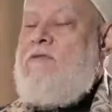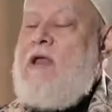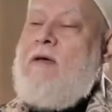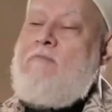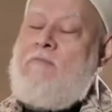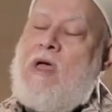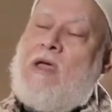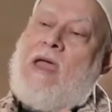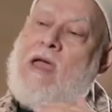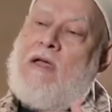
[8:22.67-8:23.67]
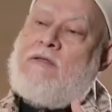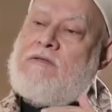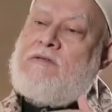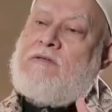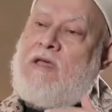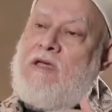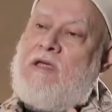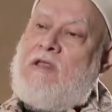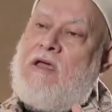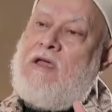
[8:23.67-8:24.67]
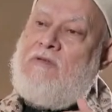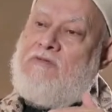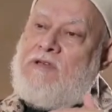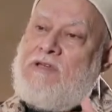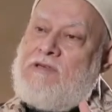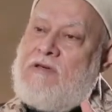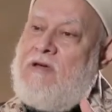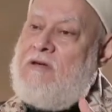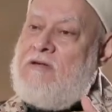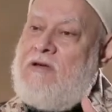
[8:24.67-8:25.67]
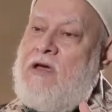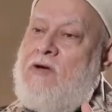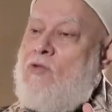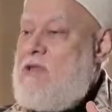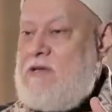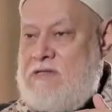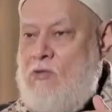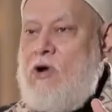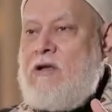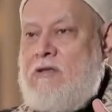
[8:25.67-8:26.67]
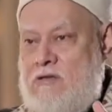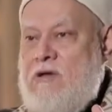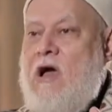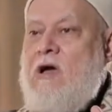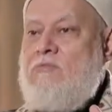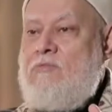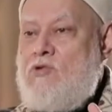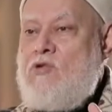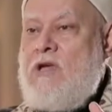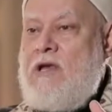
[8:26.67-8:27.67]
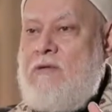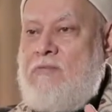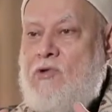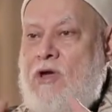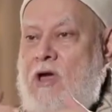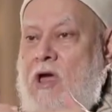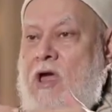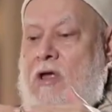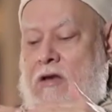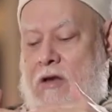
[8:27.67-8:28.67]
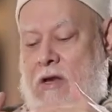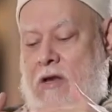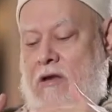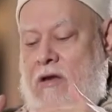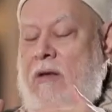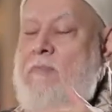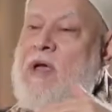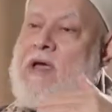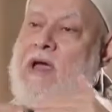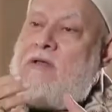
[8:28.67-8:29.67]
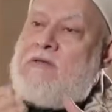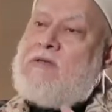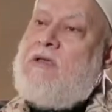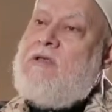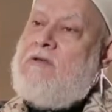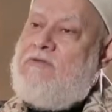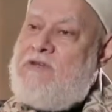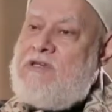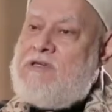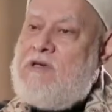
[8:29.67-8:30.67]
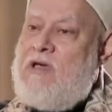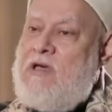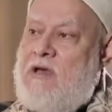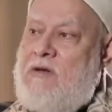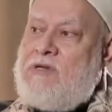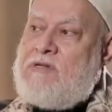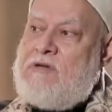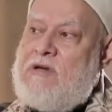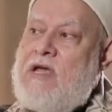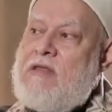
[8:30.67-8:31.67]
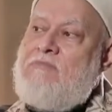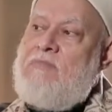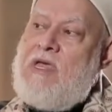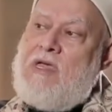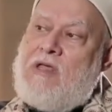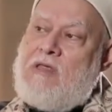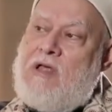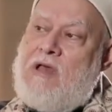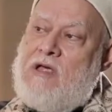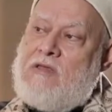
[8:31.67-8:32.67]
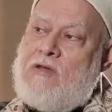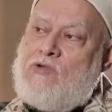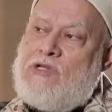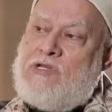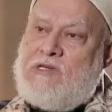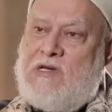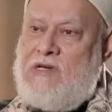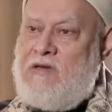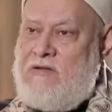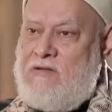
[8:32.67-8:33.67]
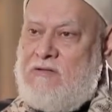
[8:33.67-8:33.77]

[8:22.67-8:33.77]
فلما جاءت السيدة نفيسة وتزوجت إسحاق برؤية نبوية لما جاءت السيدة نفيسة إلى مصر جت 193